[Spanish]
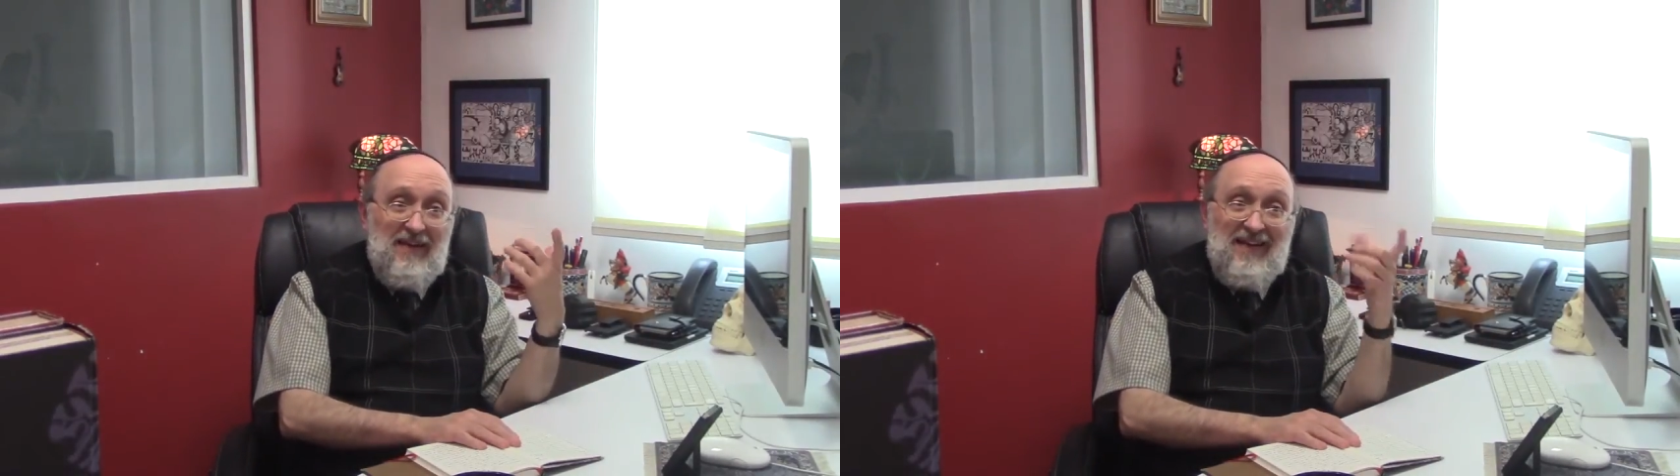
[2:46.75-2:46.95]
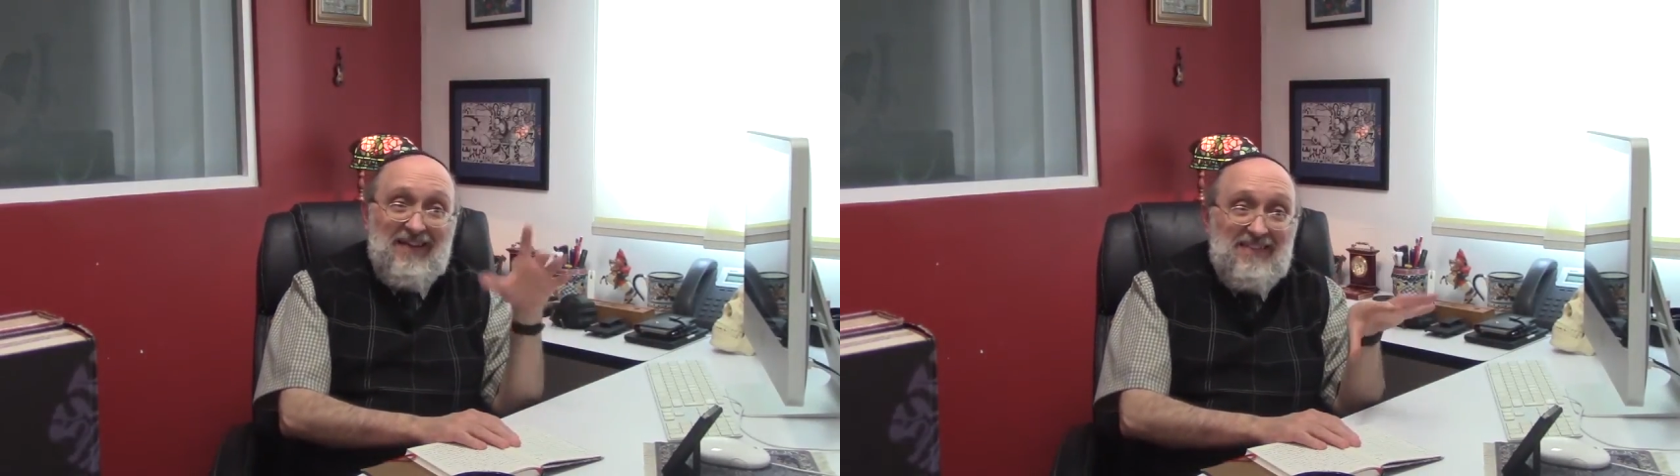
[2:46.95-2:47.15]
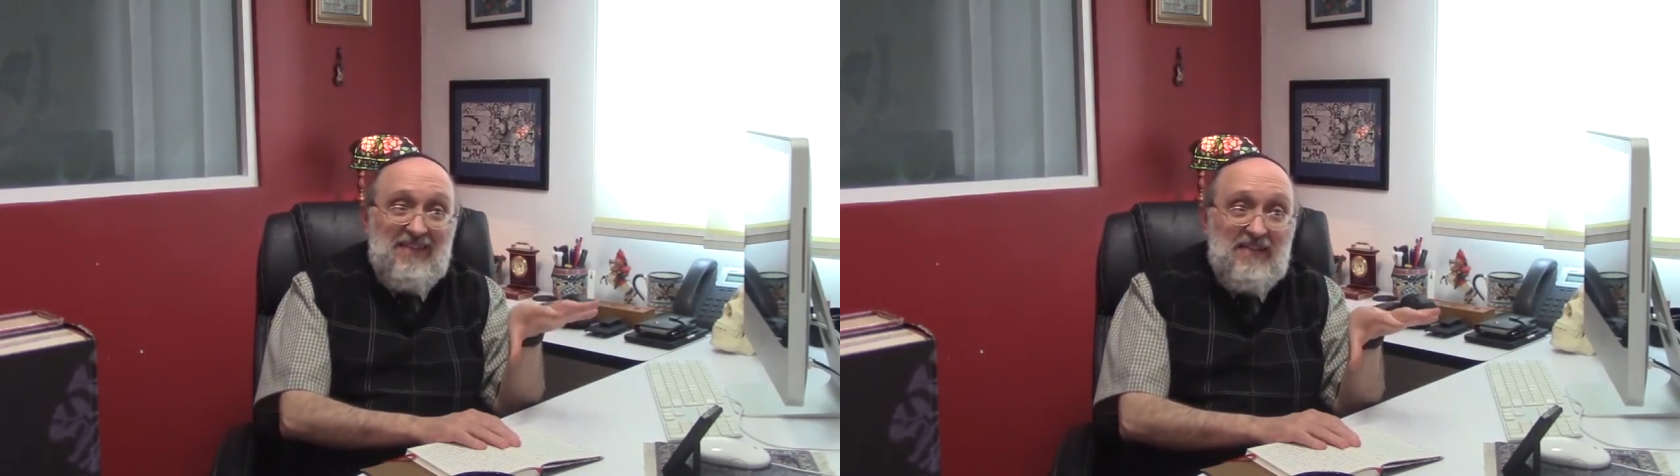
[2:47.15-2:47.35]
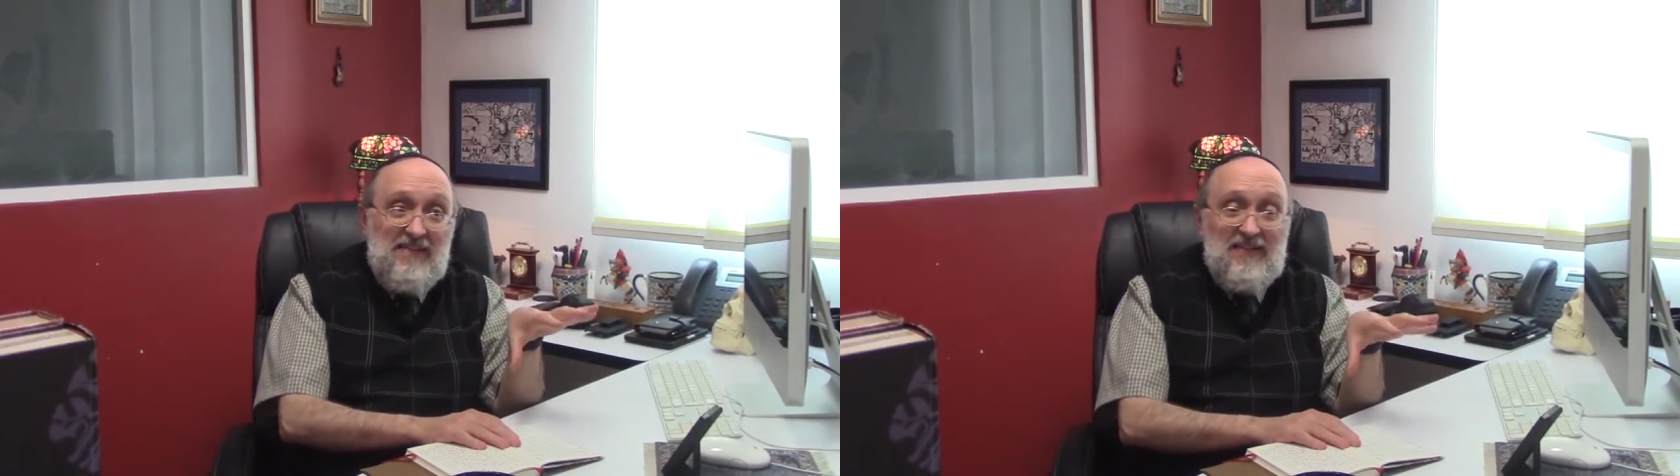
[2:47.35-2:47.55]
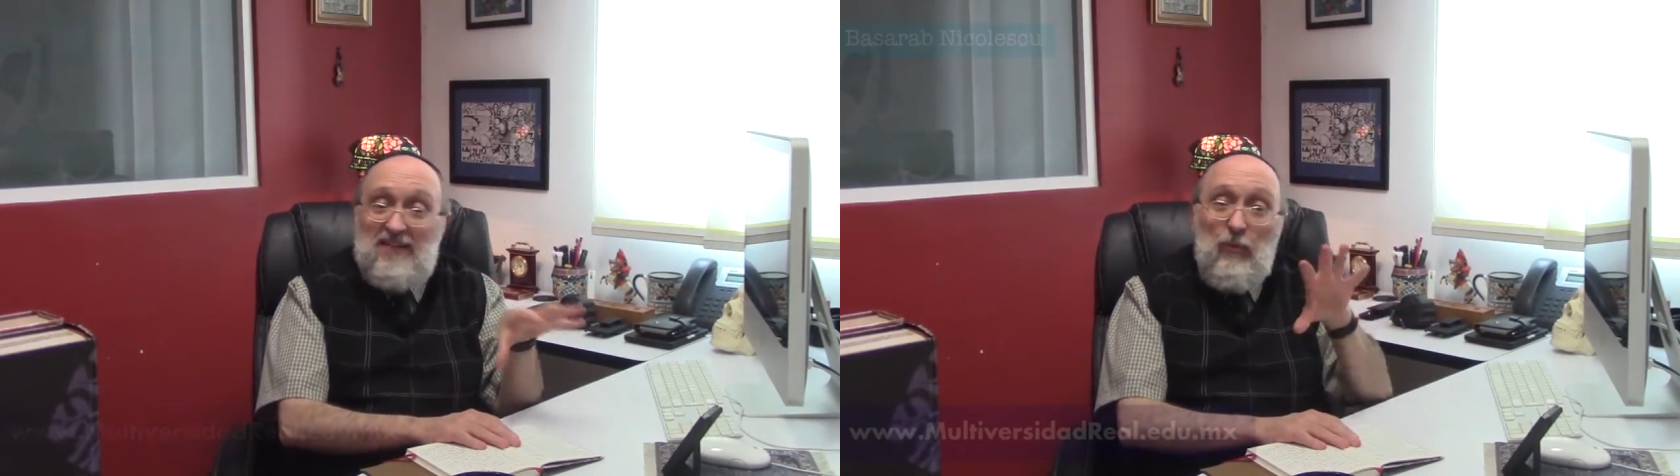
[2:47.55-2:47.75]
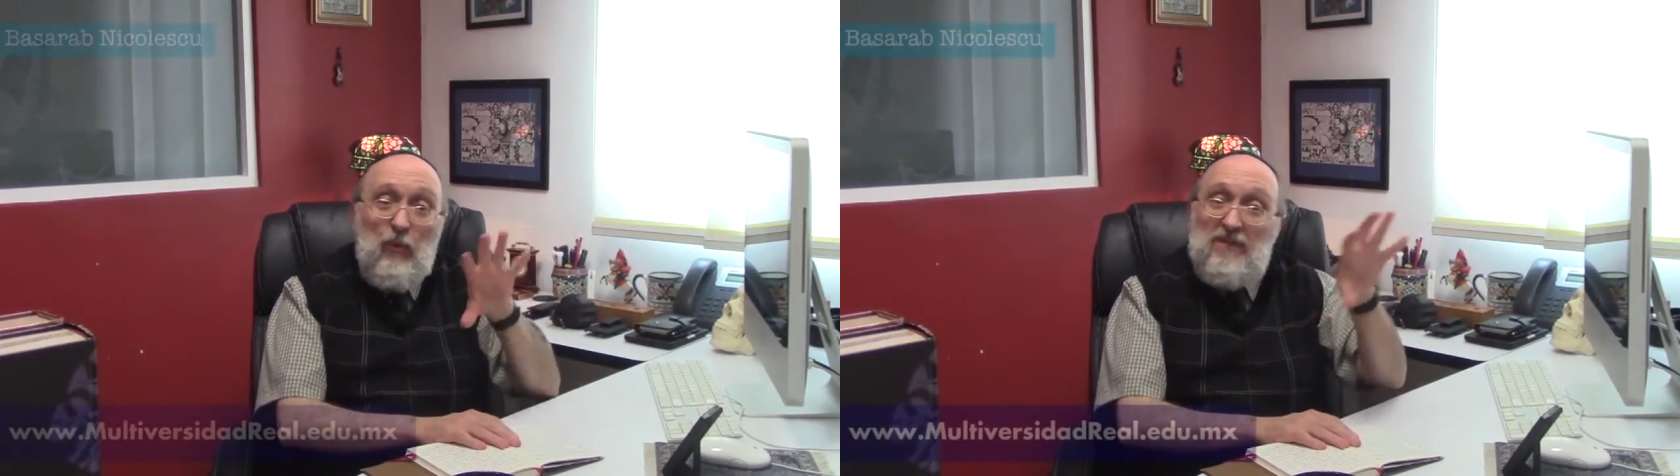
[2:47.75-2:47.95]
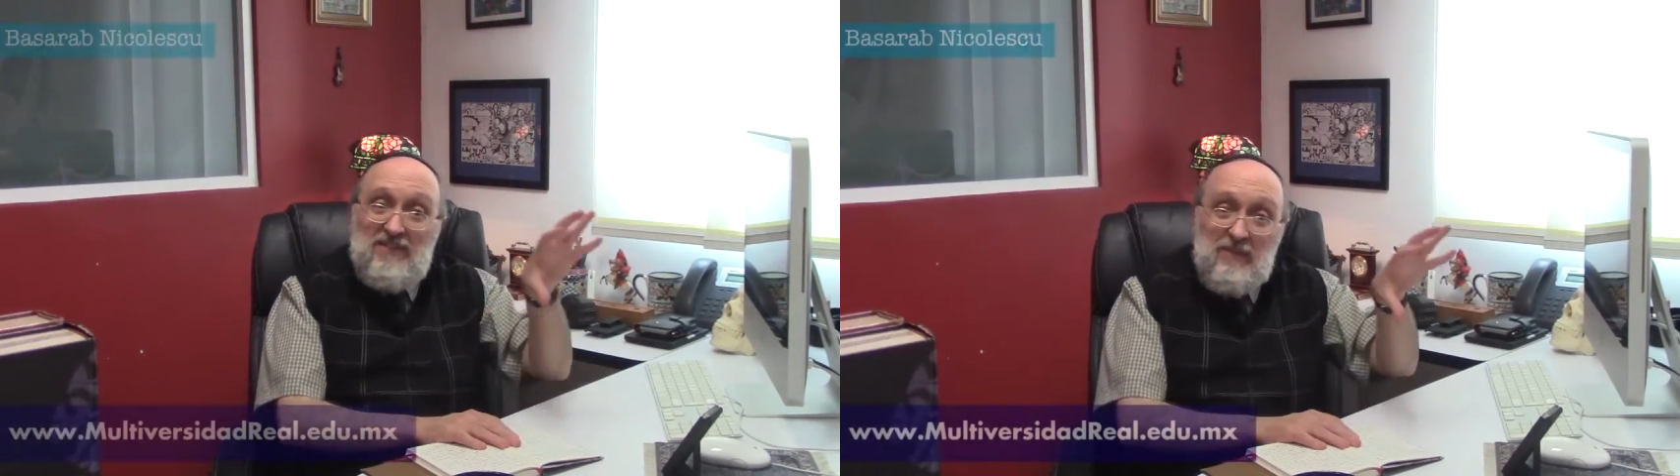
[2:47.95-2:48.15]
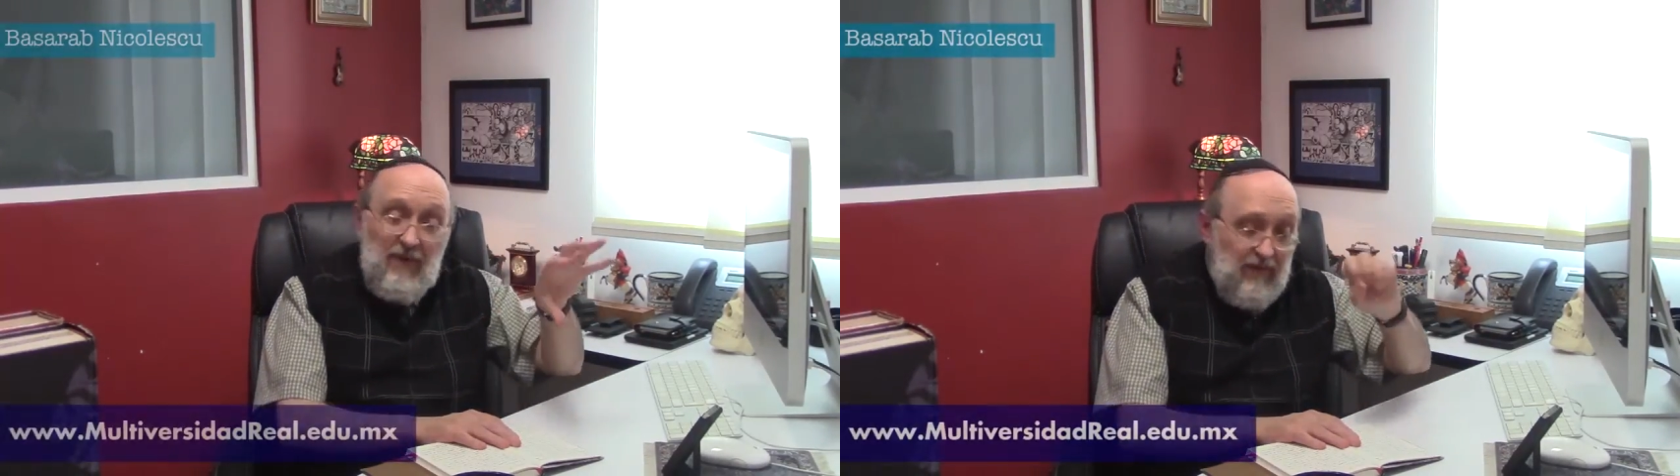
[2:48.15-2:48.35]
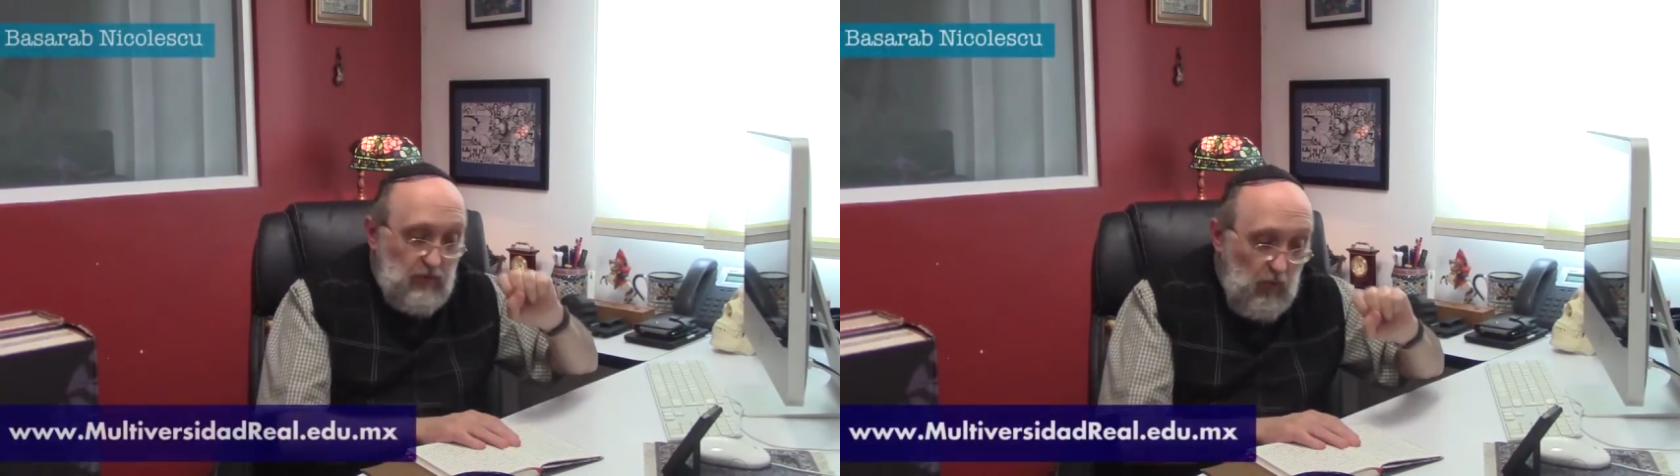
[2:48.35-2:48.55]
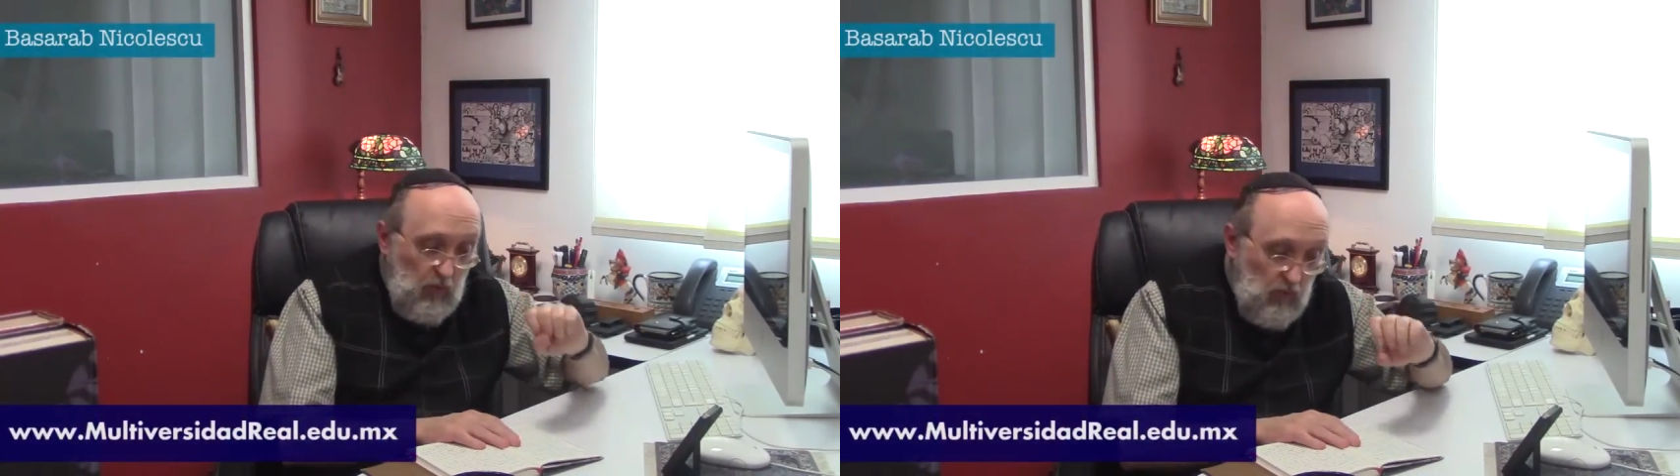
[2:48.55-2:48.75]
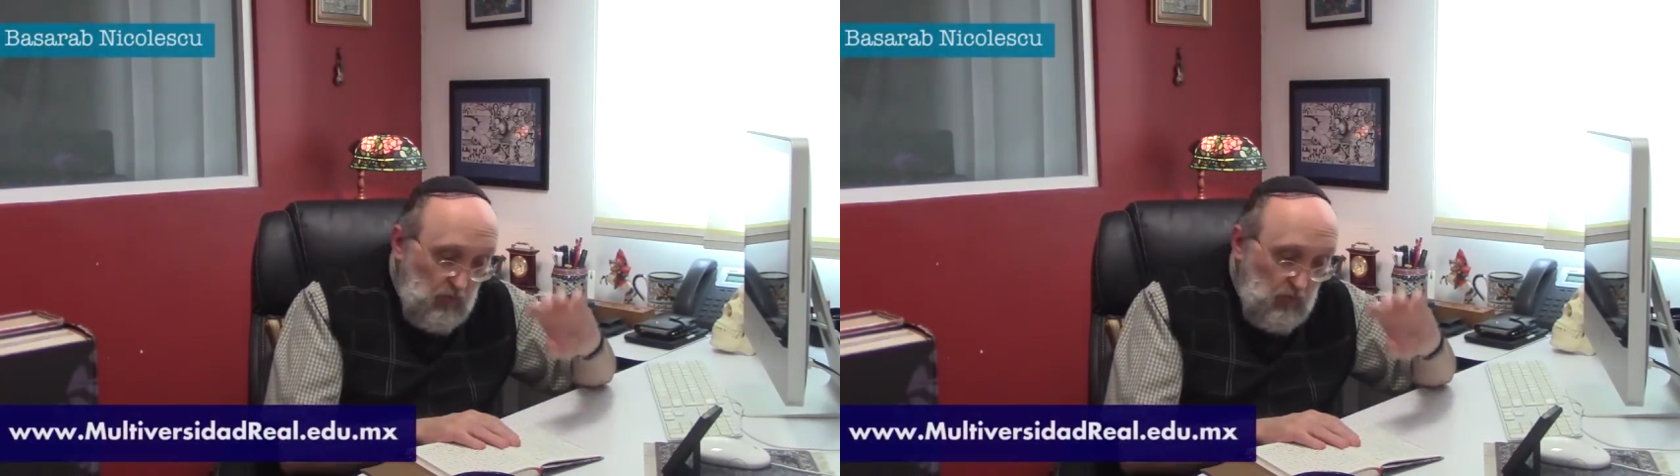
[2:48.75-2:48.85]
que la ciencia está por encima de todo,